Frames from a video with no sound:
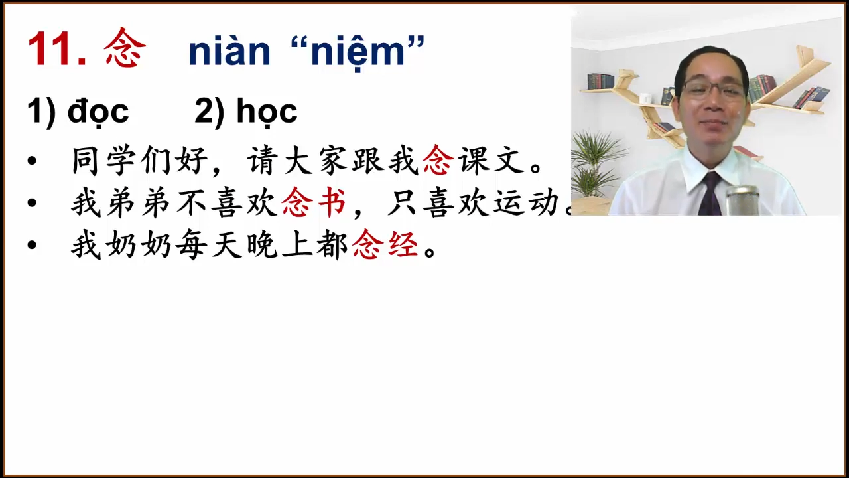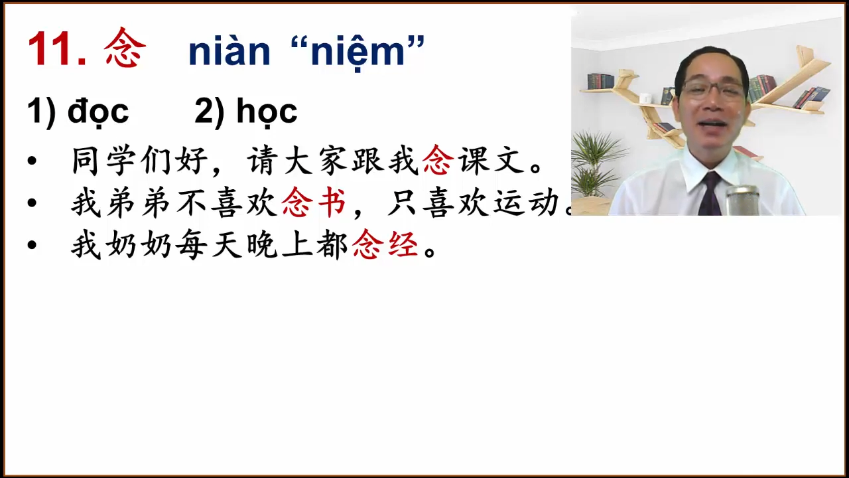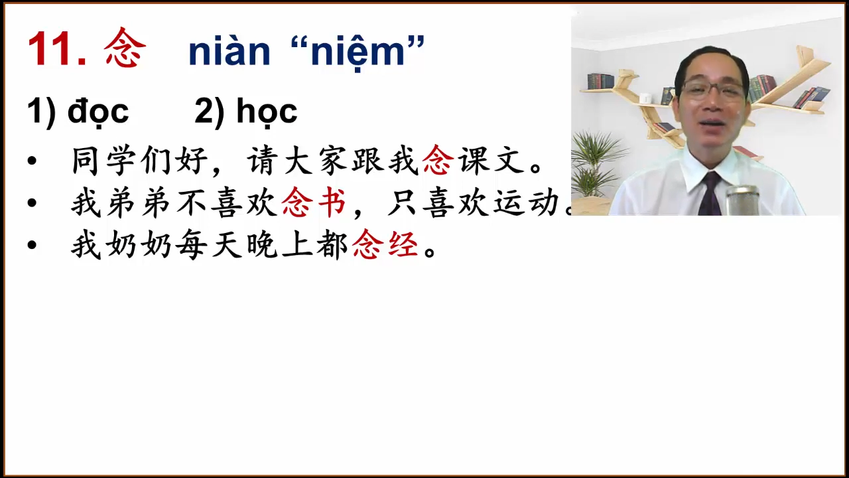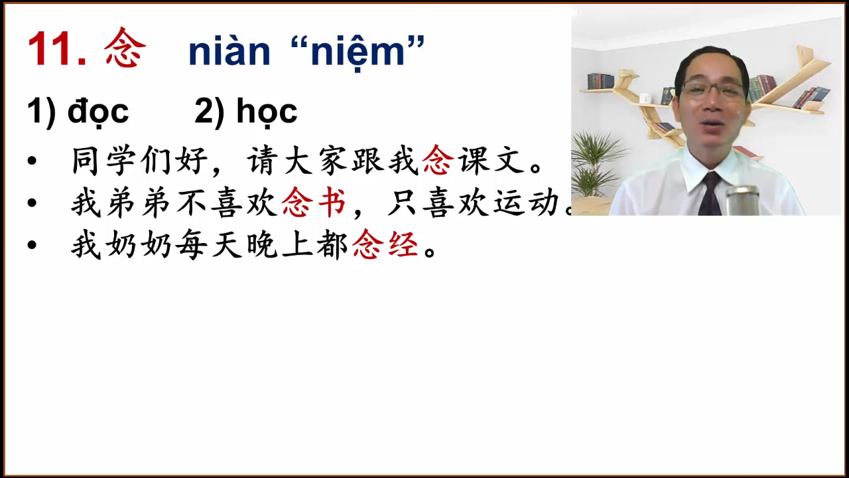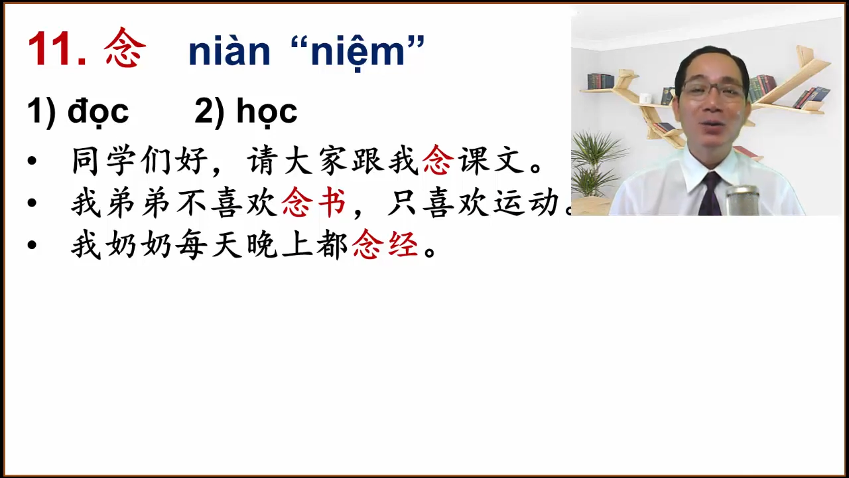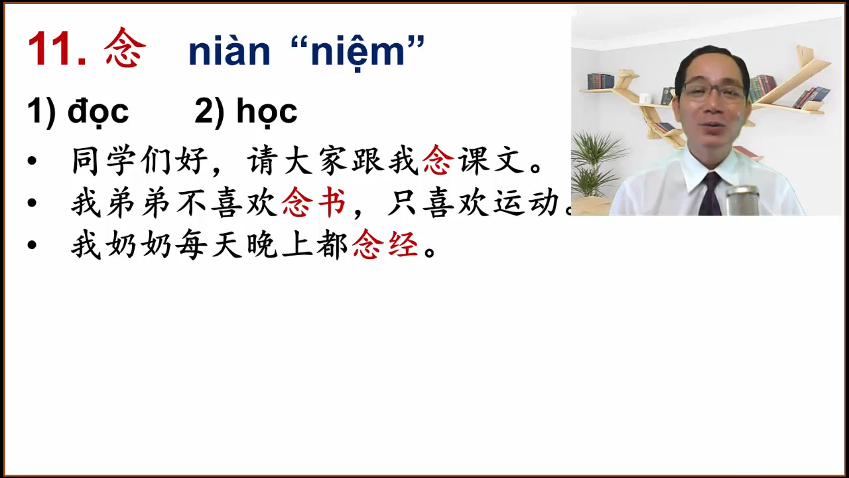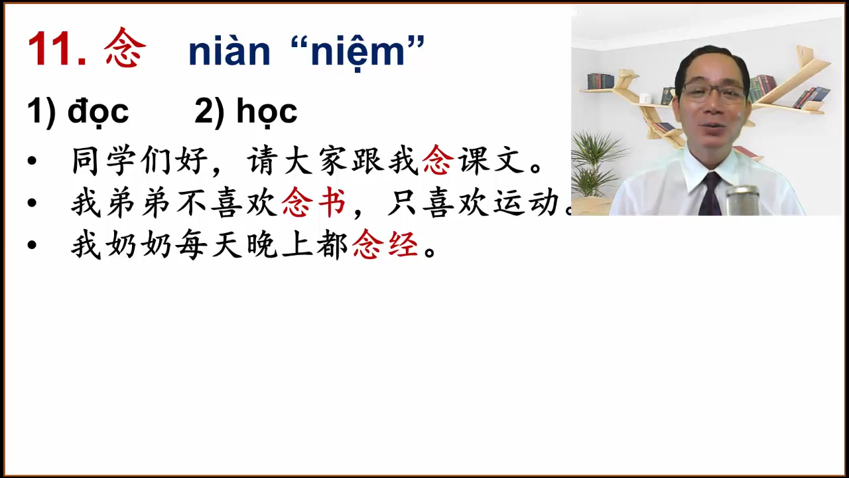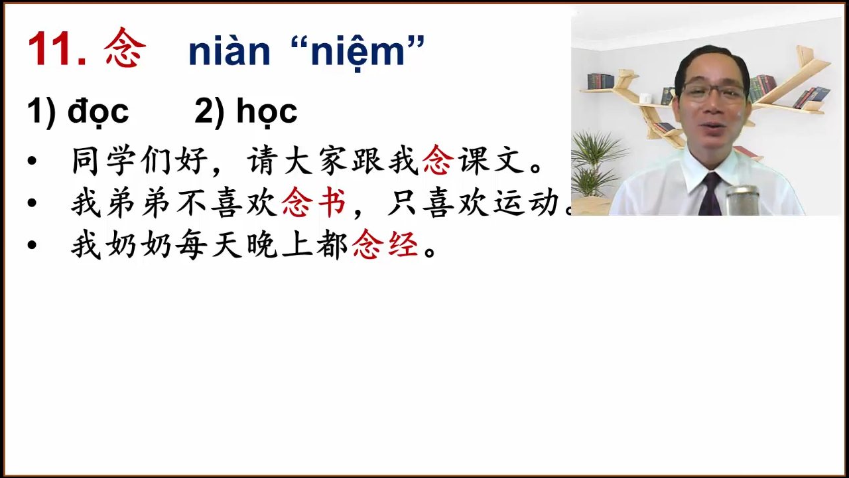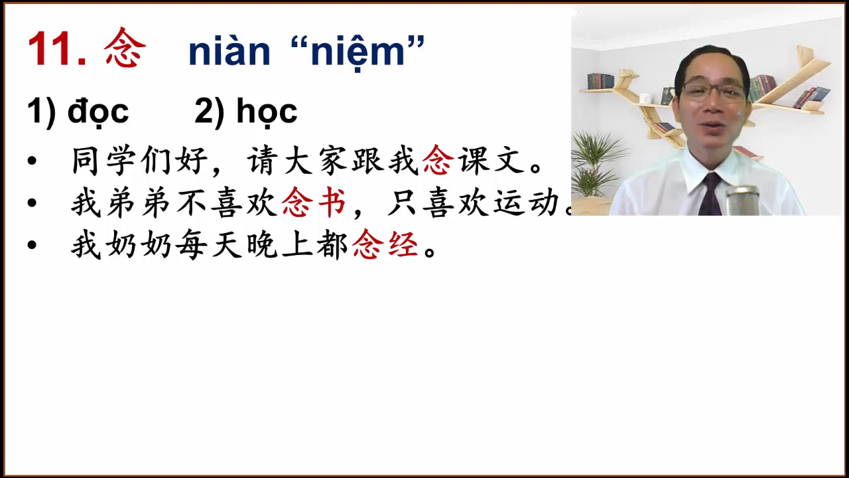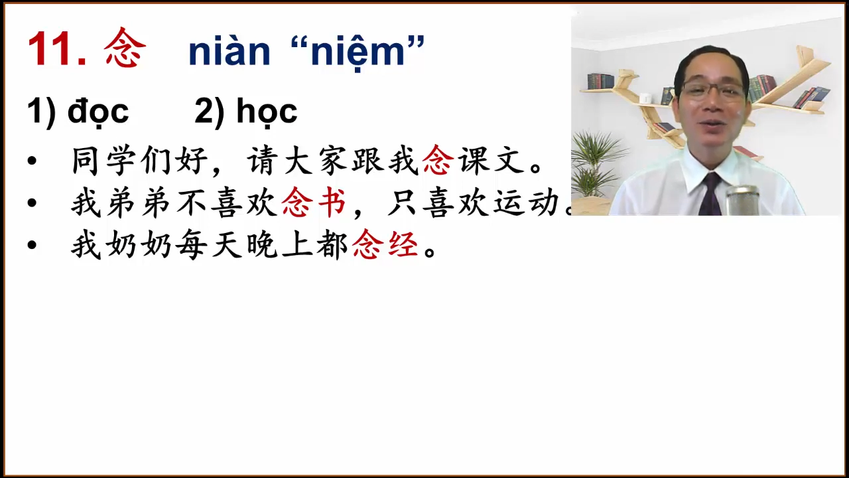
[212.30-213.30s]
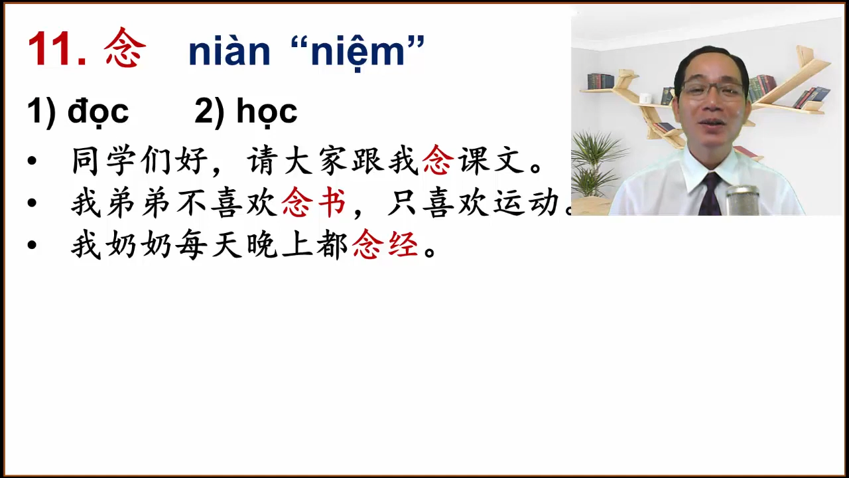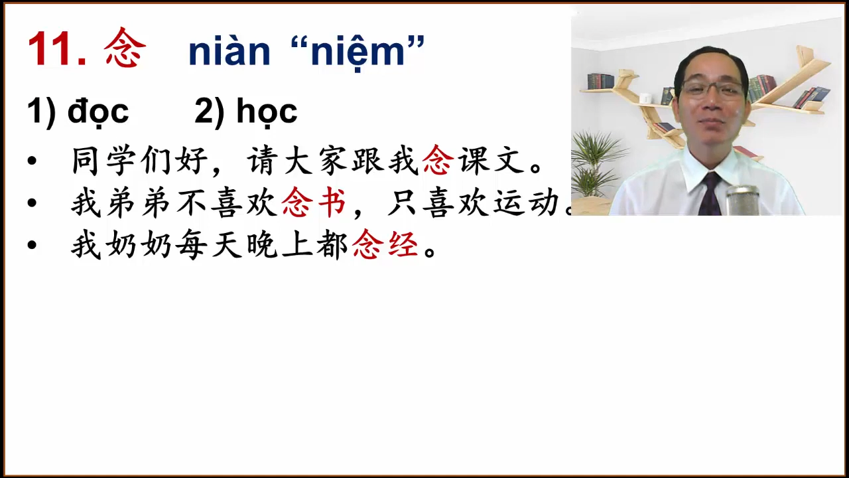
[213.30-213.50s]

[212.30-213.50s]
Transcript: Bà nội của tôi